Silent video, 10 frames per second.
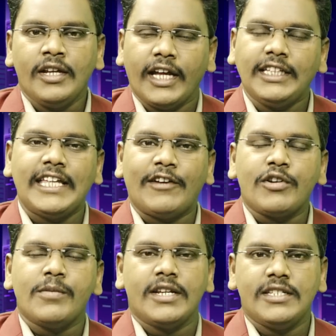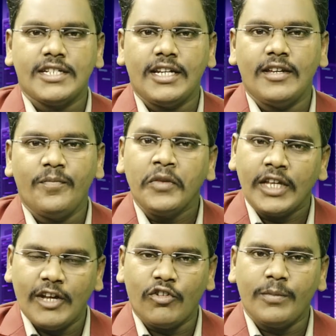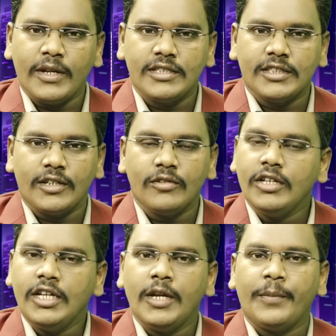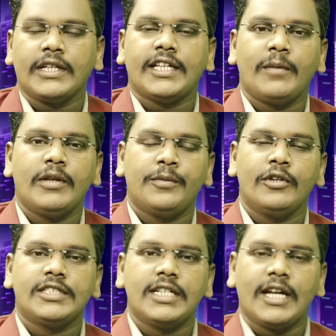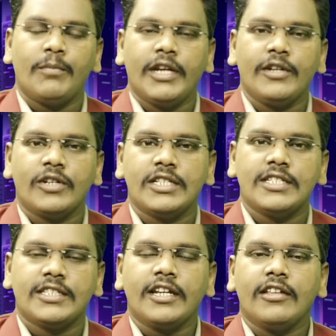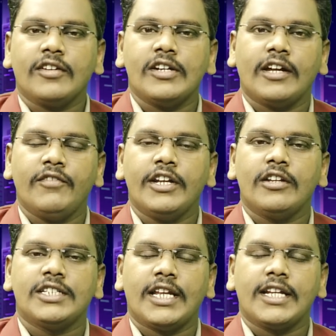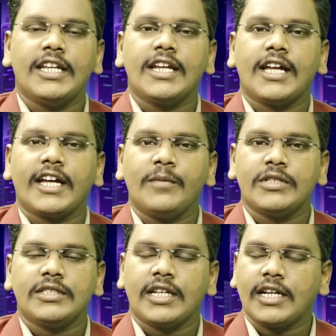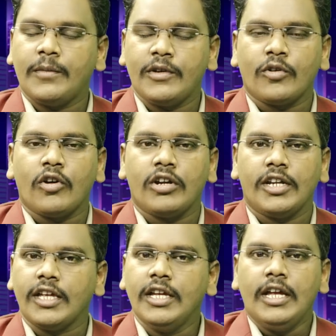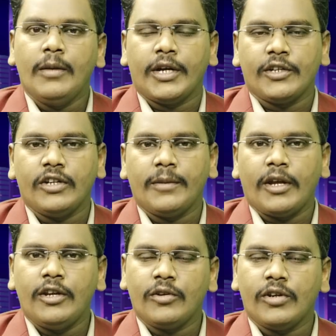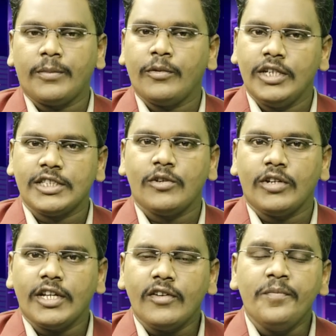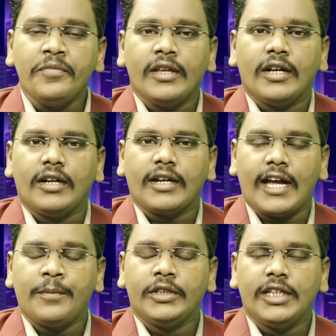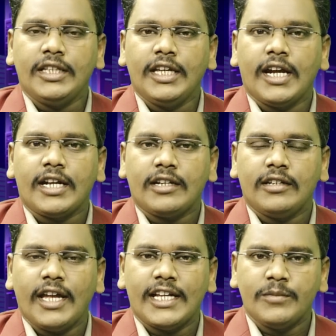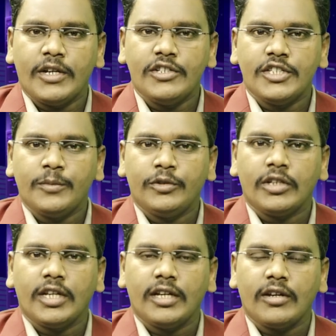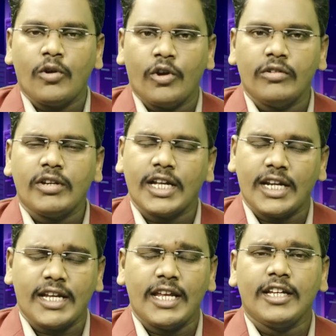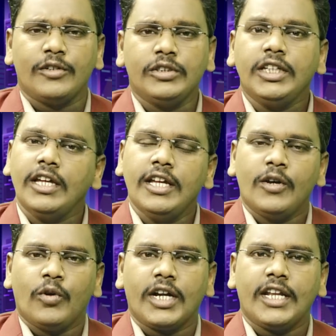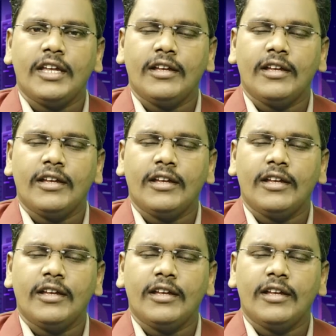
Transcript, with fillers: అయితే ఇది ఎవరు భరించాలి ఎవరు భరిస్తారు ఇప్పటికే దాని మీద పోలీసులు కంప్లైంట్ కూడా చేశారు ఎందుకంటే ఆ వీడియోలో చాలా క్లియర్గా కనిపిస్తున్నారు కాబట్టి ఒక్కొక్కరిని పట్టుకునే పనిలో కూడా పోలీసులు ఉన్నారు కాకపోతే థియేటర్ యాజమాన్యం చెబుతున్న కోణం రకరకాలుగా ఉంది ఒకటి